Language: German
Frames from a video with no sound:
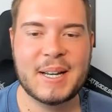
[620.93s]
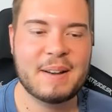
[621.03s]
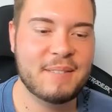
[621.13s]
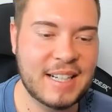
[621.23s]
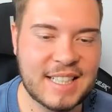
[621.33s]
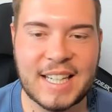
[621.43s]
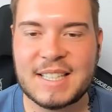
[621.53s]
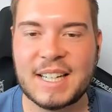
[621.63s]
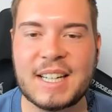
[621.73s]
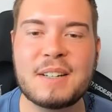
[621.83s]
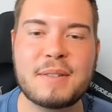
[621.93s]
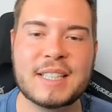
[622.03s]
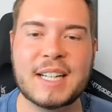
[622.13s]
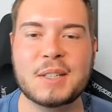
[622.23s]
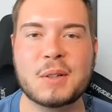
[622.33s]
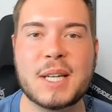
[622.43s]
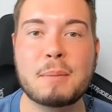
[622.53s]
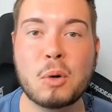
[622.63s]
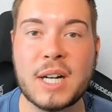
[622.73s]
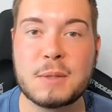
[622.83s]
ja krass, Weiter geht's Alter. an Innenverteidigung. Ich
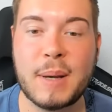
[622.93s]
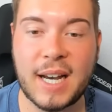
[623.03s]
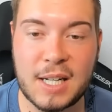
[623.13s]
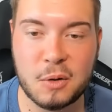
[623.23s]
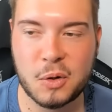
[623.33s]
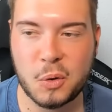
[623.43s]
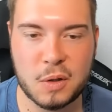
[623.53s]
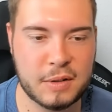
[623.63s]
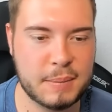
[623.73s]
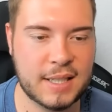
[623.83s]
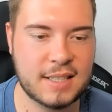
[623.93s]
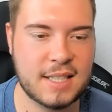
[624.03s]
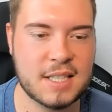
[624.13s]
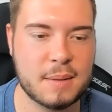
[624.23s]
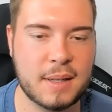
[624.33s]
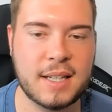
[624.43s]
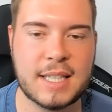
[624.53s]
habe Lukas Beraldo geholt von Paris Saint-Germain.